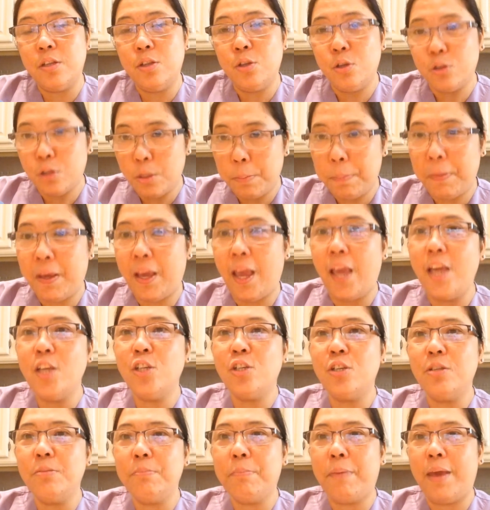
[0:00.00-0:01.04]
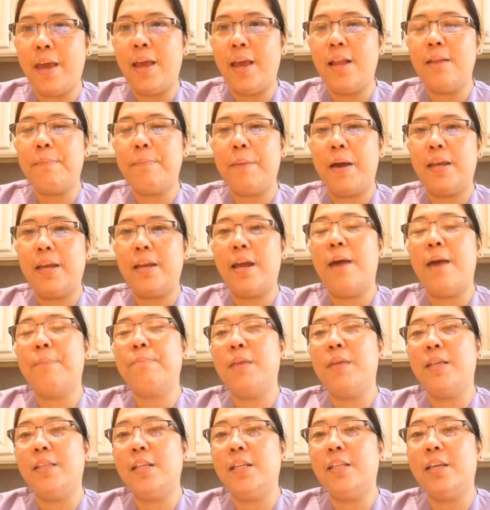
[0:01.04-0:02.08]
notification bell para
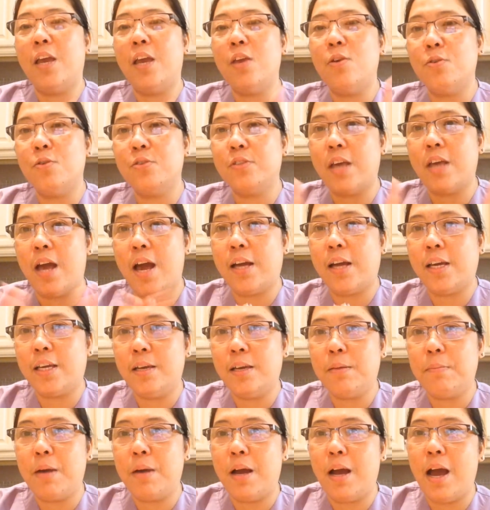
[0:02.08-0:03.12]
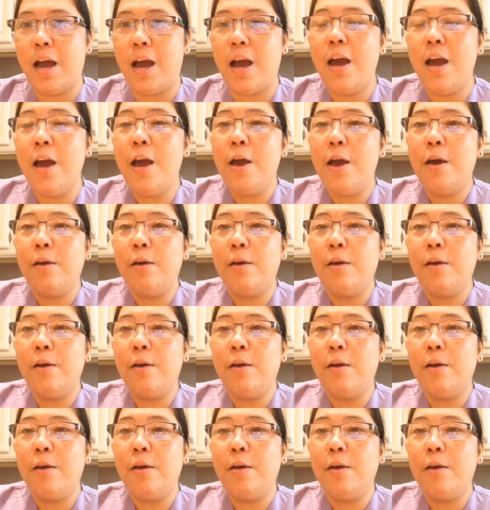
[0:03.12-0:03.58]
updated kayo sa aking mga